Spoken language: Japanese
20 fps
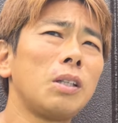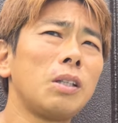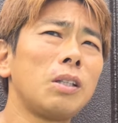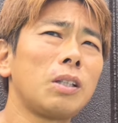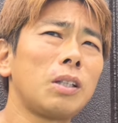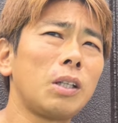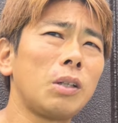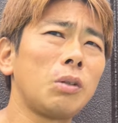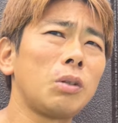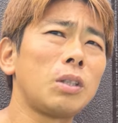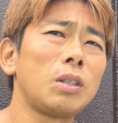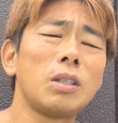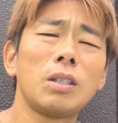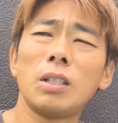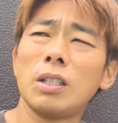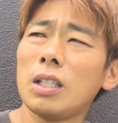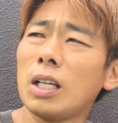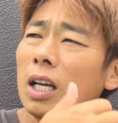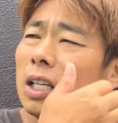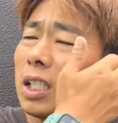けど
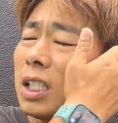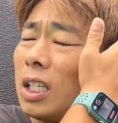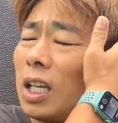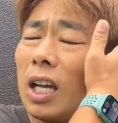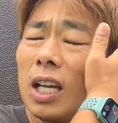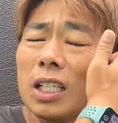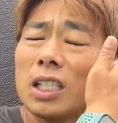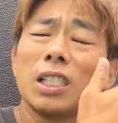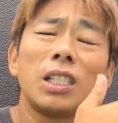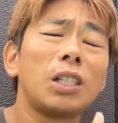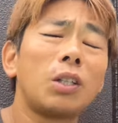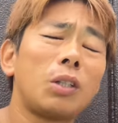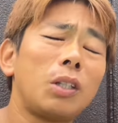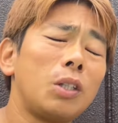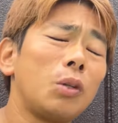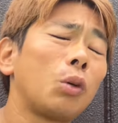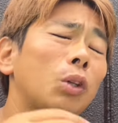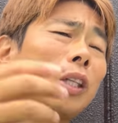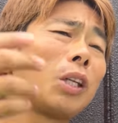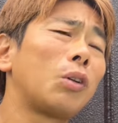いやしやし
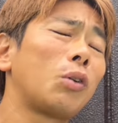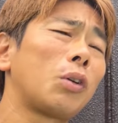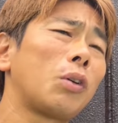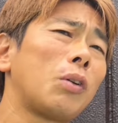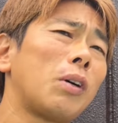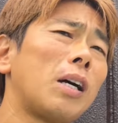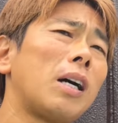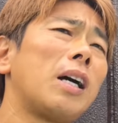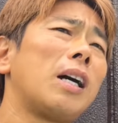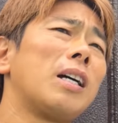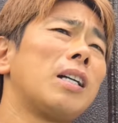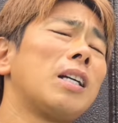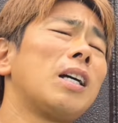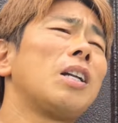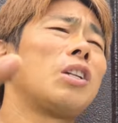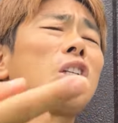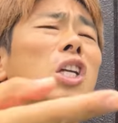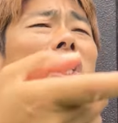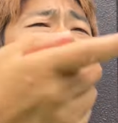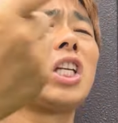乗ってる時はあ
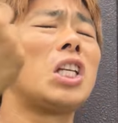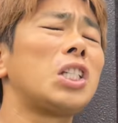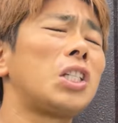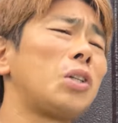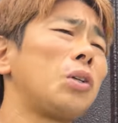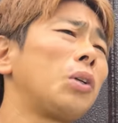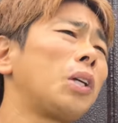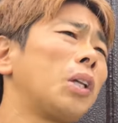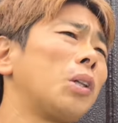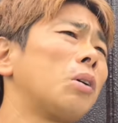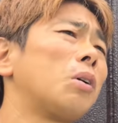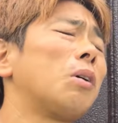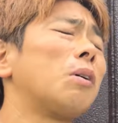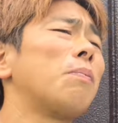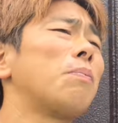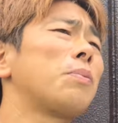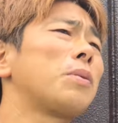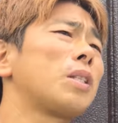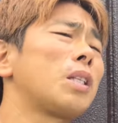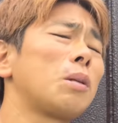のチェンジチェンジって言うけ
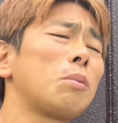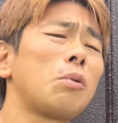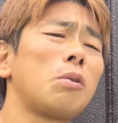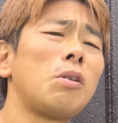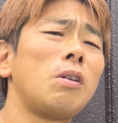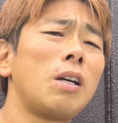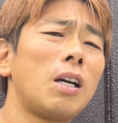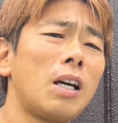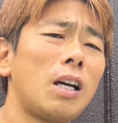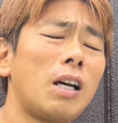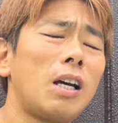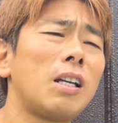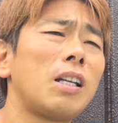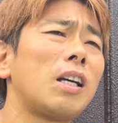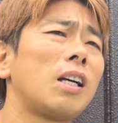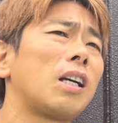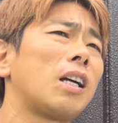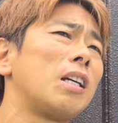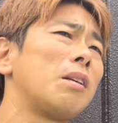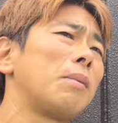ど自分が
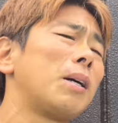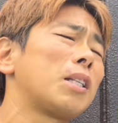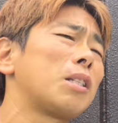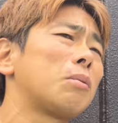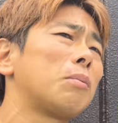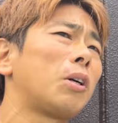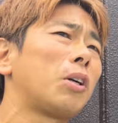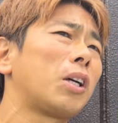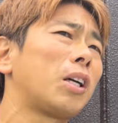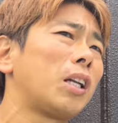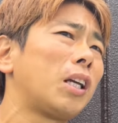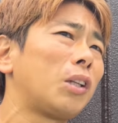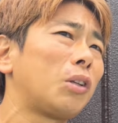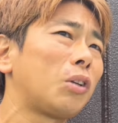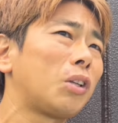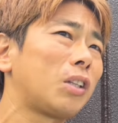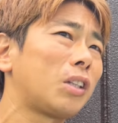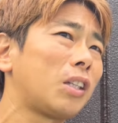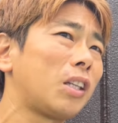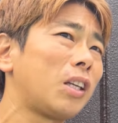なんかいまいちうまくいかない
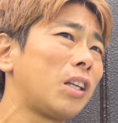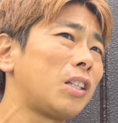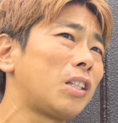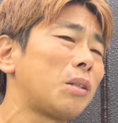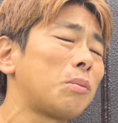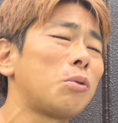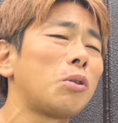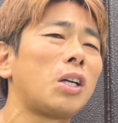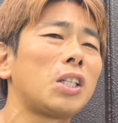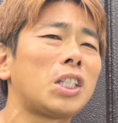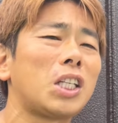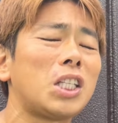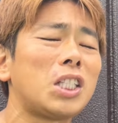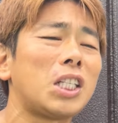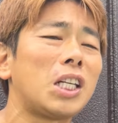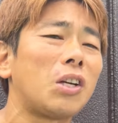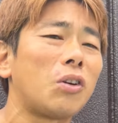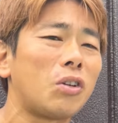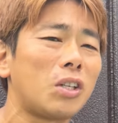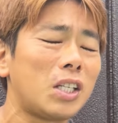時って自分が
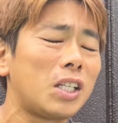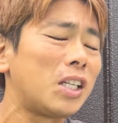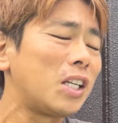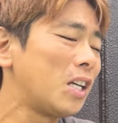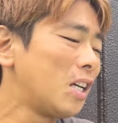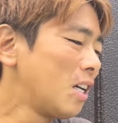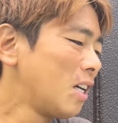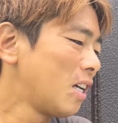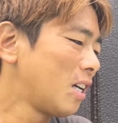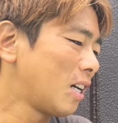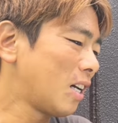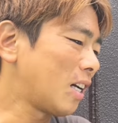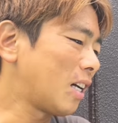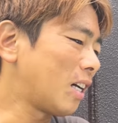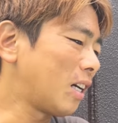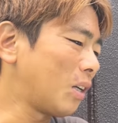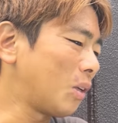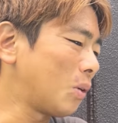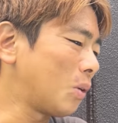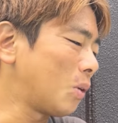チェンジなのに
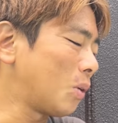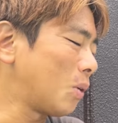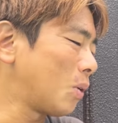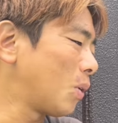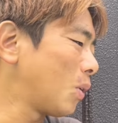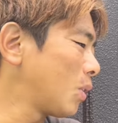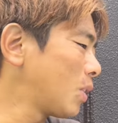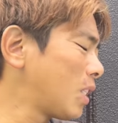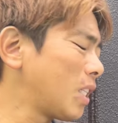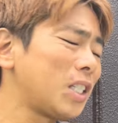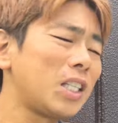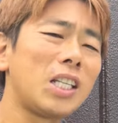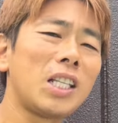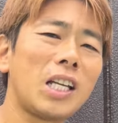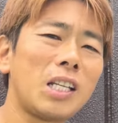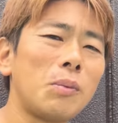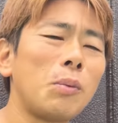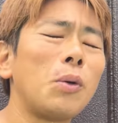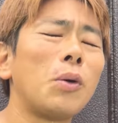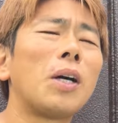あの全然
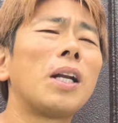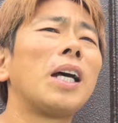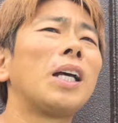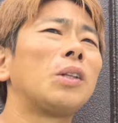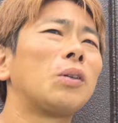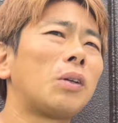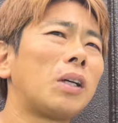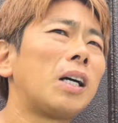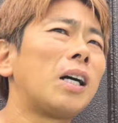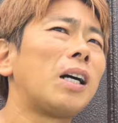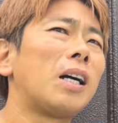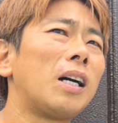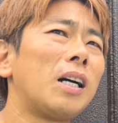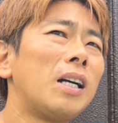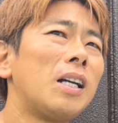何も言わないとか、